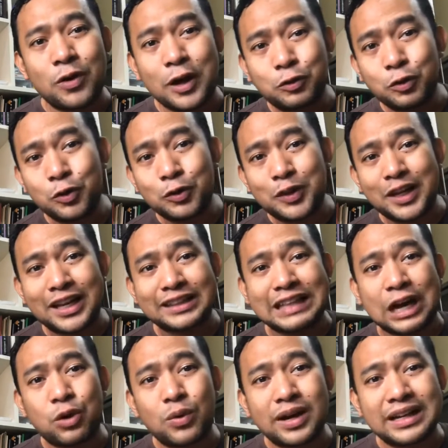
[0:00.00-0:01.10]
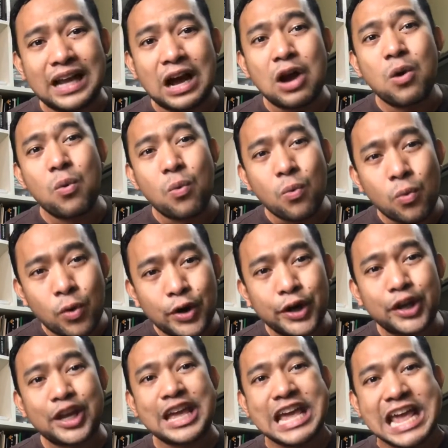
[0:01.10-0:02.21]
Ito yung tinatawag na work
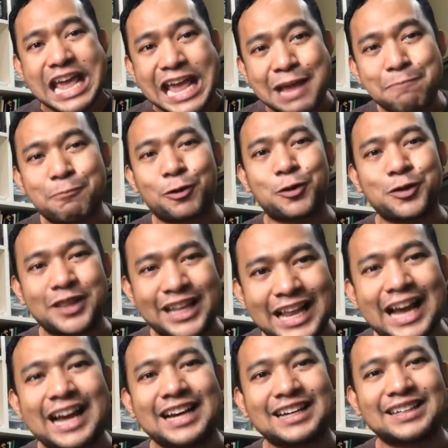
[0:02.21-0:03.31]
apron nila.